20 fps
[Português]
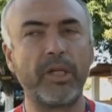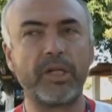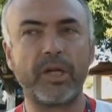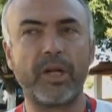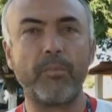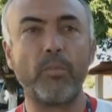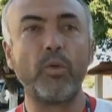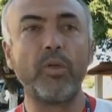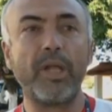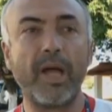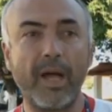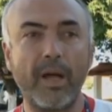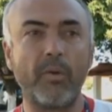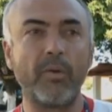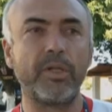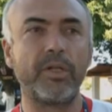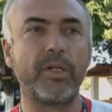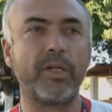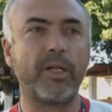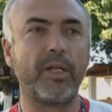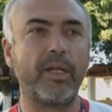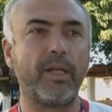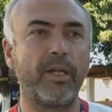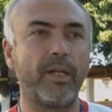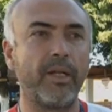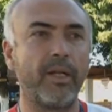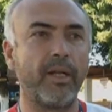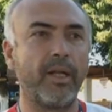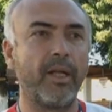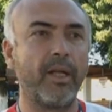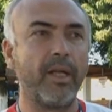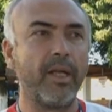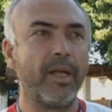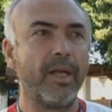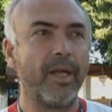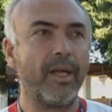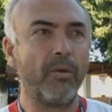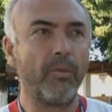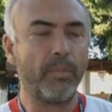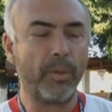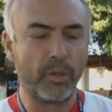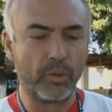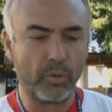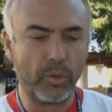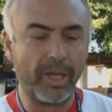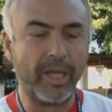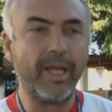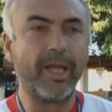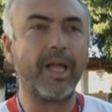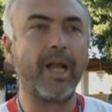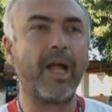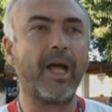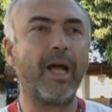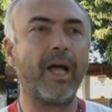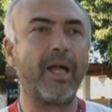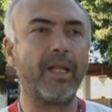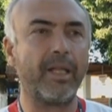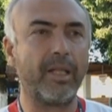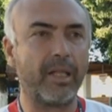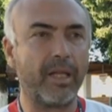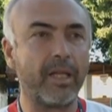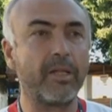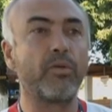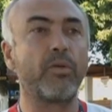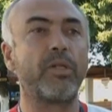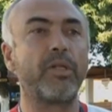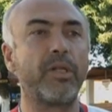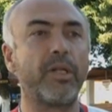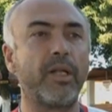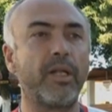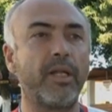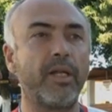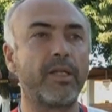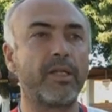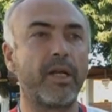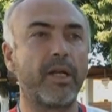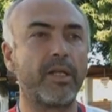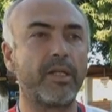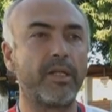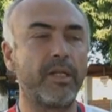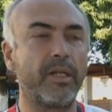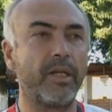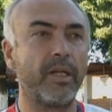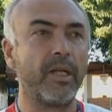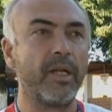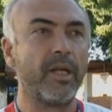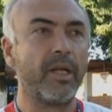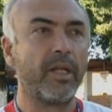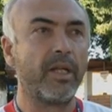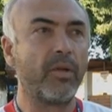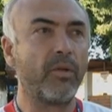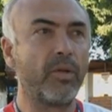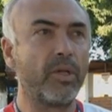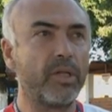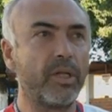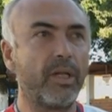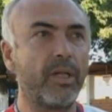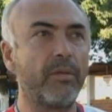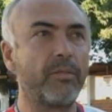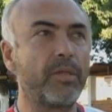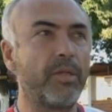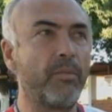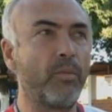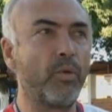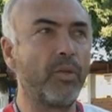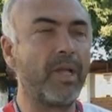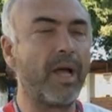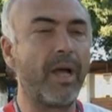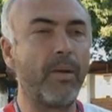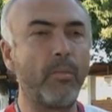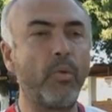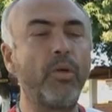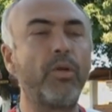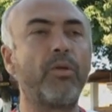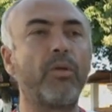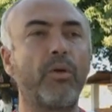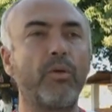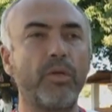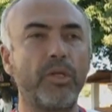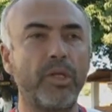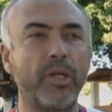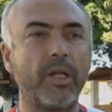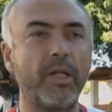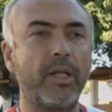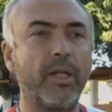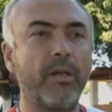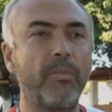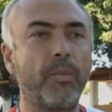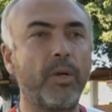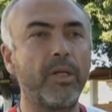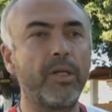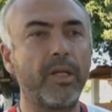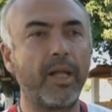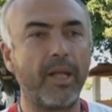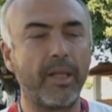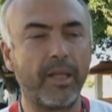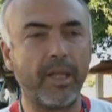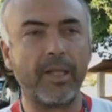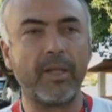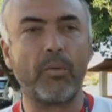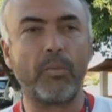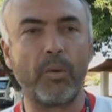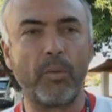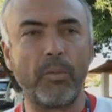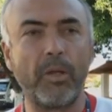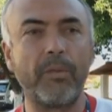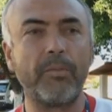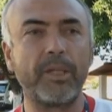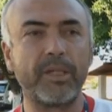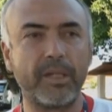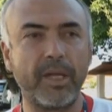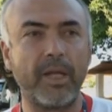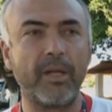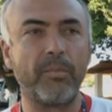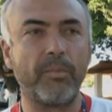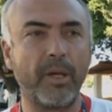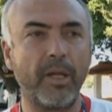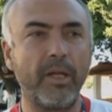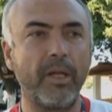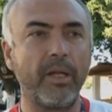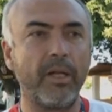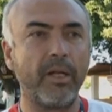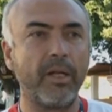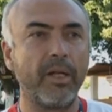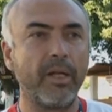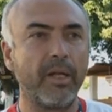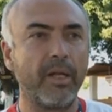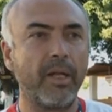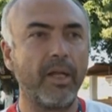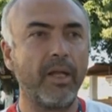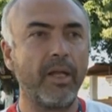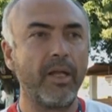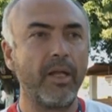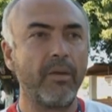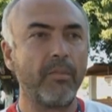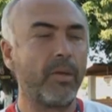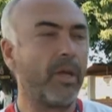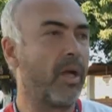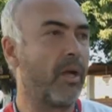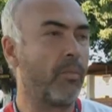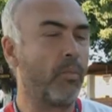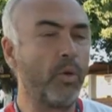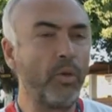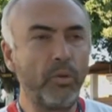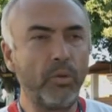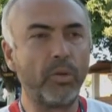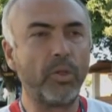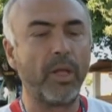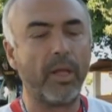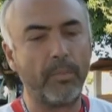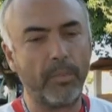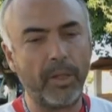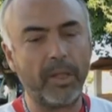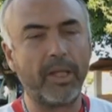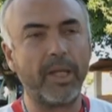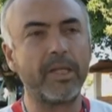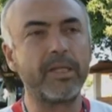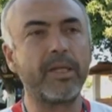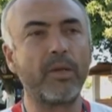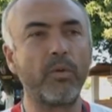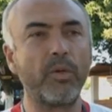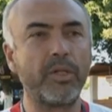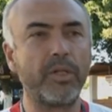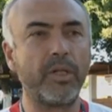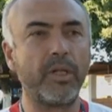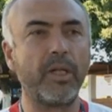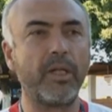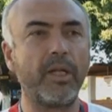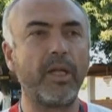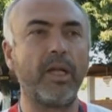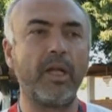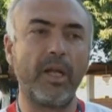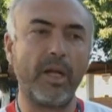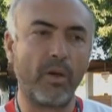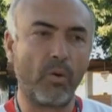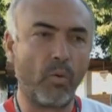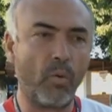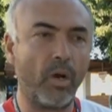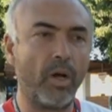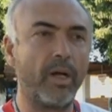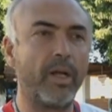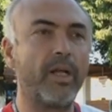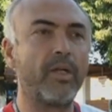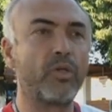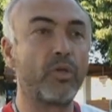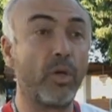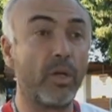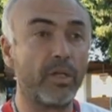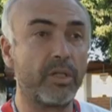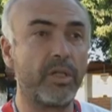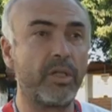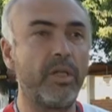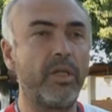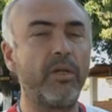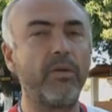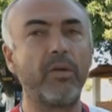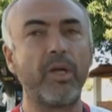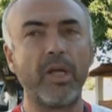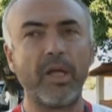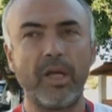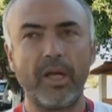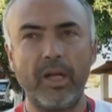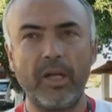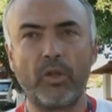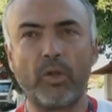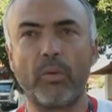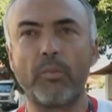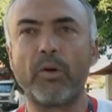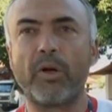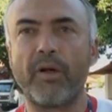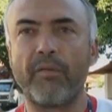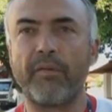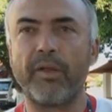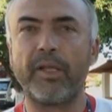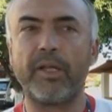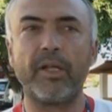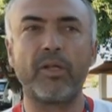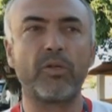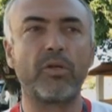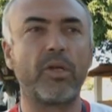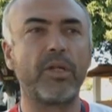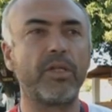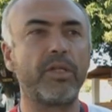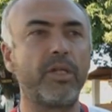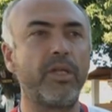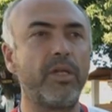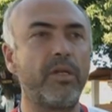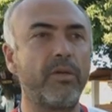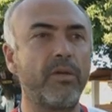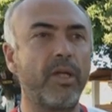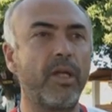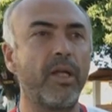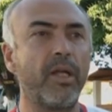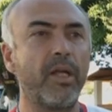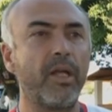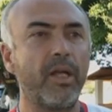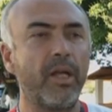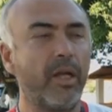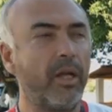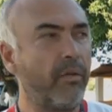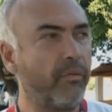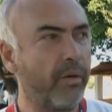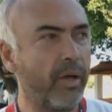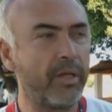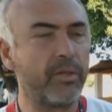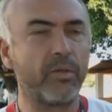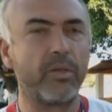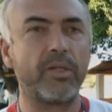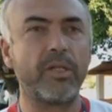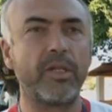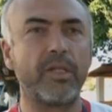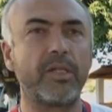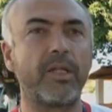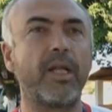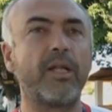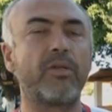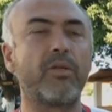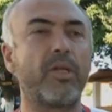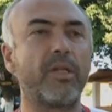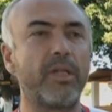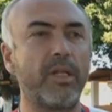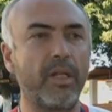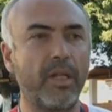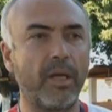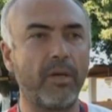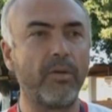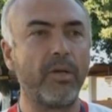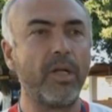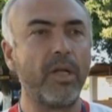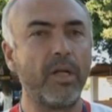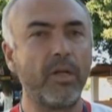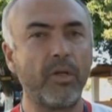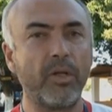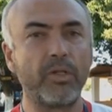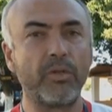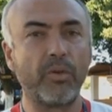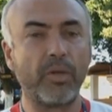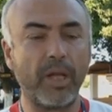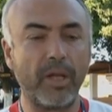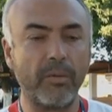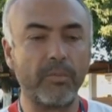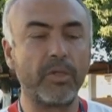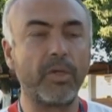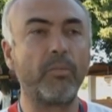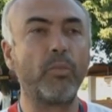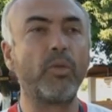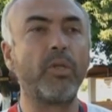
deixar mudar a rotina dele. Né? Ele é uma pessoa regrada, ele tem as rotinas dele certinha. Então nós acreditamos, se mudar muito a rotina dele, pode dar, até dar um problema sério para ele. Né? Porque há muito tempo ele tem essa rotina dele, ele acorda sozinho, ele toma o café dele sozinho, né? ele faz suas necessidades sozinho. Então, nós não queremos a é